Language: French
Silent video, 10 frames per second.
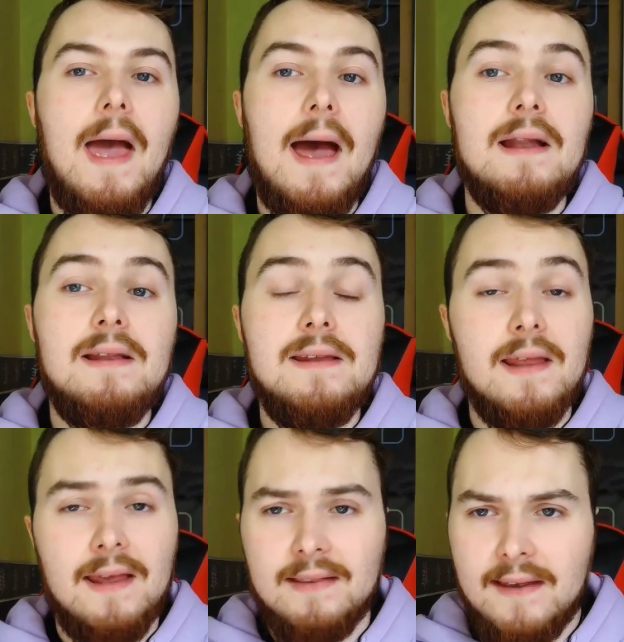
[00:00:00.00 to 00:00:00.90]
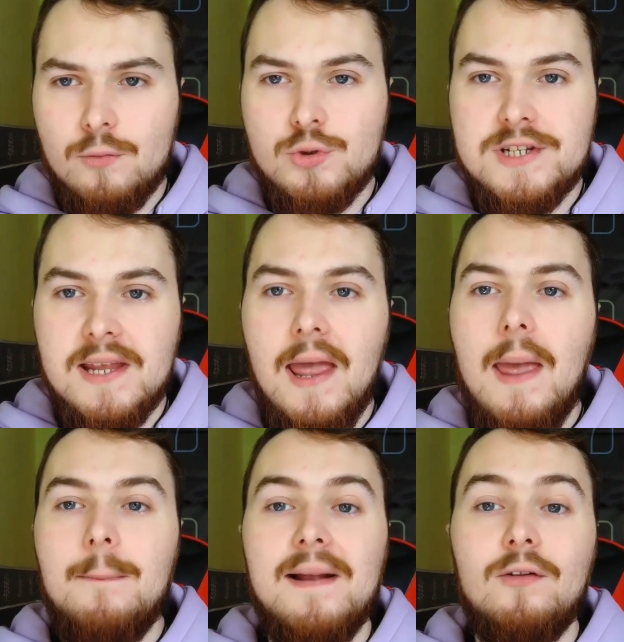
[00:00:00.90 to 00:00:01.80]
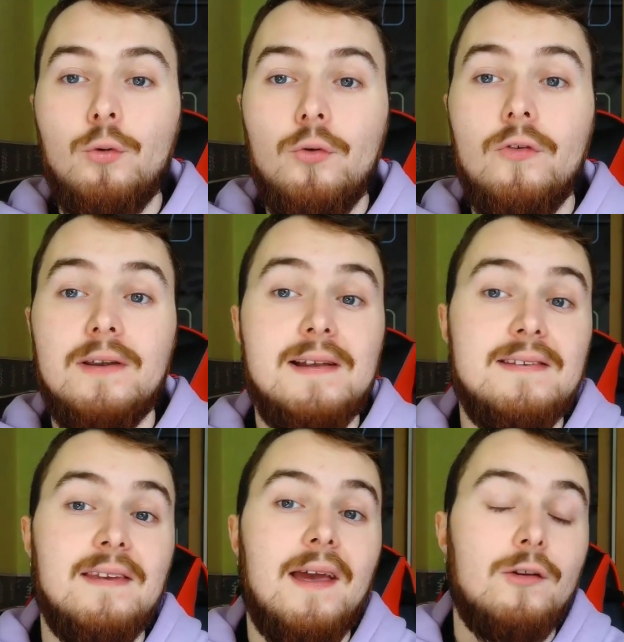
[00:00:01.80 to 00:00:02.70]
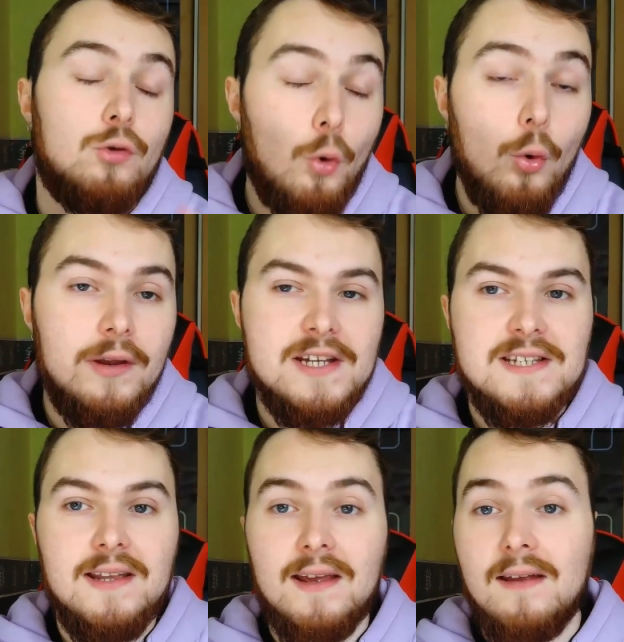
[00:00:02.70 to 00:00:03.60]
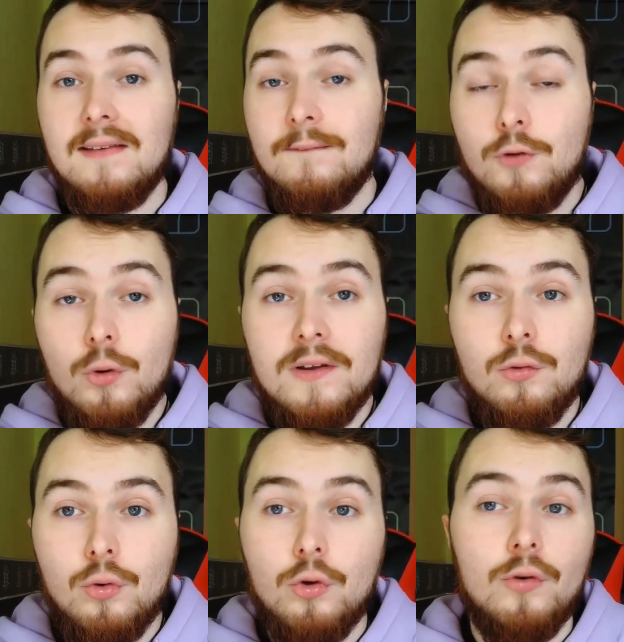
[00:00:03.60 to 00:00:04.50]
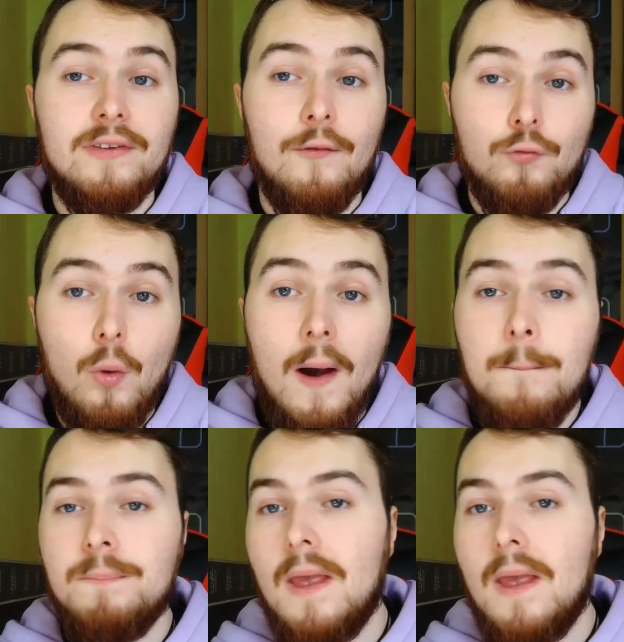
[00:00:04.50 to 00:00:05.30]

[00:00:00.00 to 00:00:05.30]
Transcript: Adeline est très touchée, mais elle trouve qu'il s'est trop caché derrière des fioritures dans sa voix.